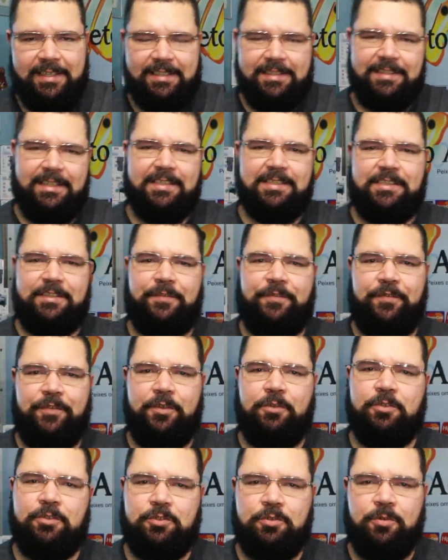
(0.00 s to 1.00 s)
desse
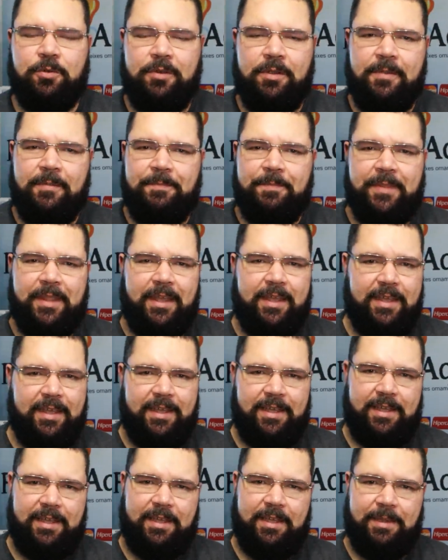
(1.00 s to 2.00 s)
filtro
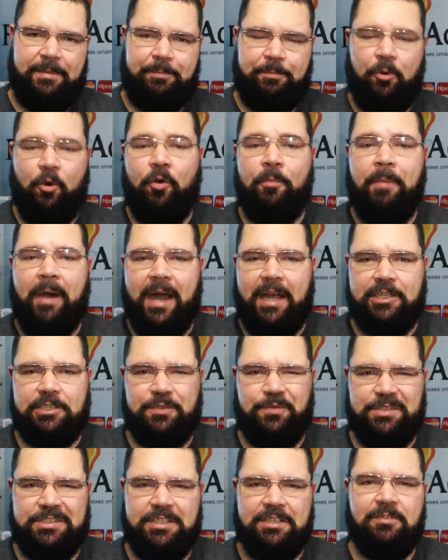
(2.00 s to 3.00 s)
é, por
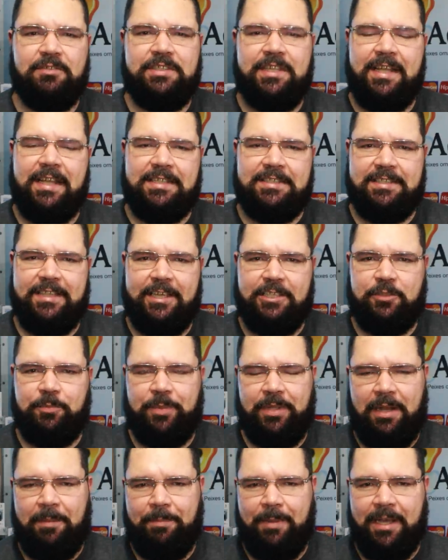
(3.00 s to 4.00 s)
baixo. Você não tem acesso
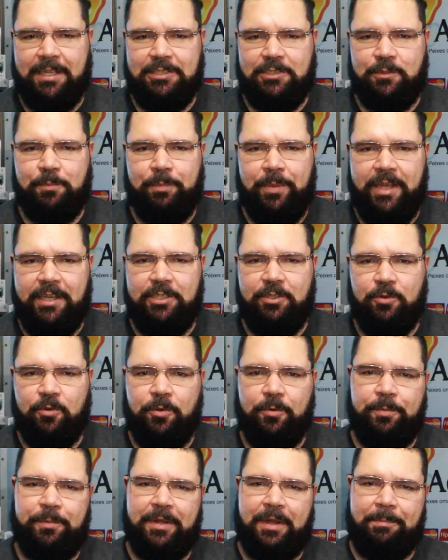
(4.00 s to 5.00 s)
pela parte
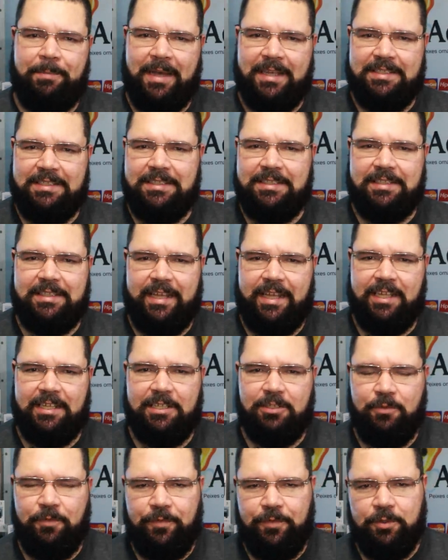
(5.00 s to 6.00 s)
superior, pela parte
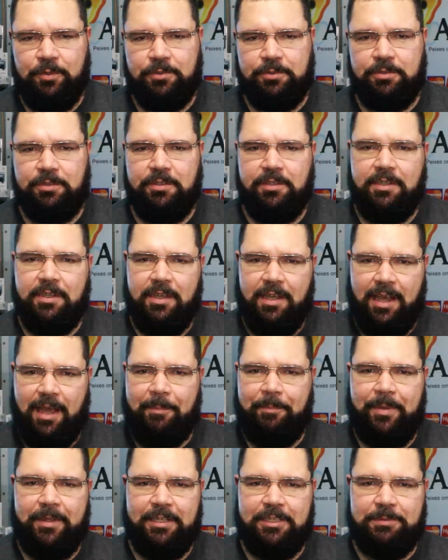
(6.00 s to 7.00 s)
interna do filtro,
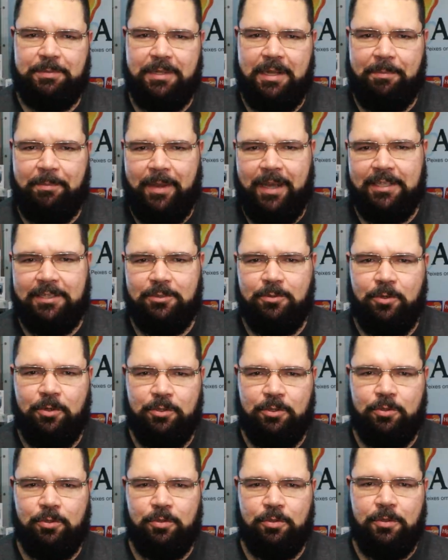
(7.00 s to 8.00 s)
apenas pela parte do
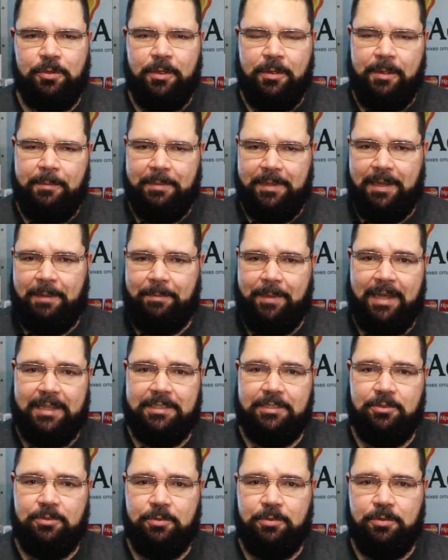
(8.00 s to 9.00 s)
rotor, pela
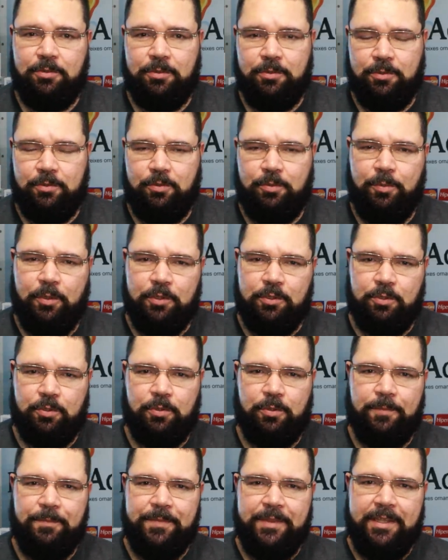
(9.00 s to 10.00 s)
parte do, do
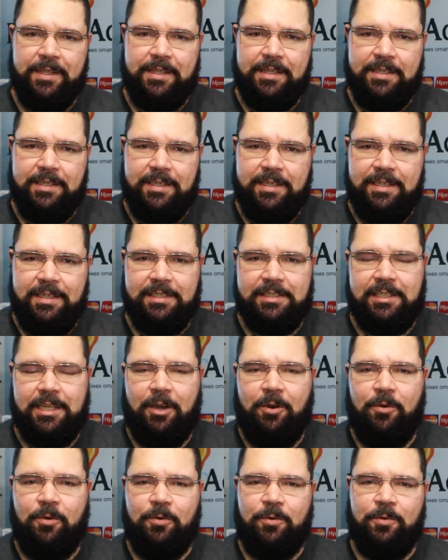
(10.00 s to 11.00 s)
motor.
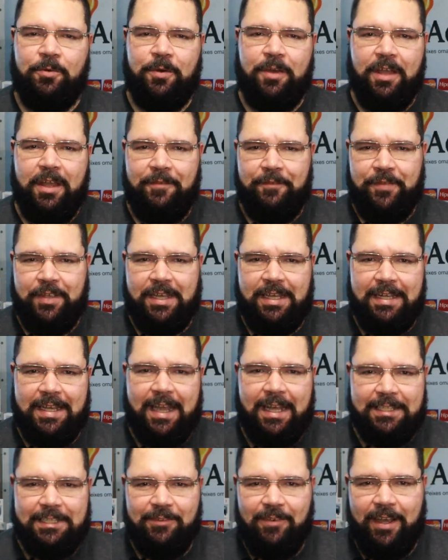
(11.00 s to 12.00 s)
Então fica
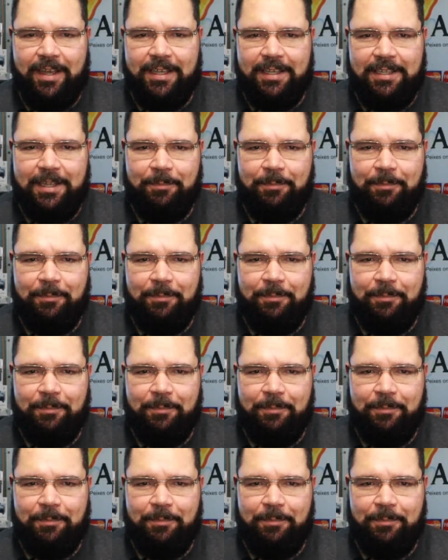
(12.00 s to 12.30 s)
ligadinho aí,